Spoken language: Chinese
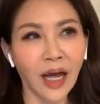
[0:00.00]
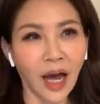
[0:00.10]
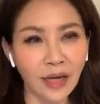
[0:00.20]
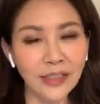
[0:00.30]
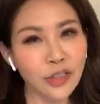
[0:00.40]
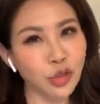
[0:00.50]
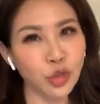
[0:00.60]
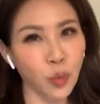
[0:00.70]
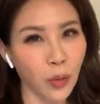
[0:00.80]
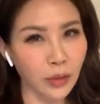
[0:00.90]
好，这就
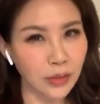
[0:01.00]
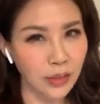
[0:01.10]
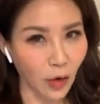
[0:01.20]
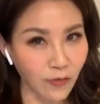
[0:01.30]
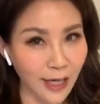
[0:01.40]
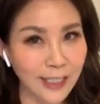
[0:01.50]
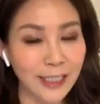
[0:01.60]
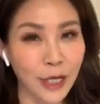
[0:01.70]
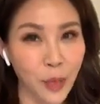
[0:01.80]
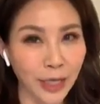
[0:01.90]
是我找房
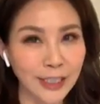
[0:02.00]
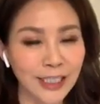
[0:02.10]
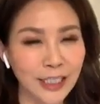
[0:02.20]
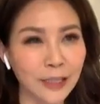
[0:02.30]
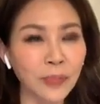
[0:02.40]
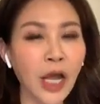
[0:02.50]
子的缘起。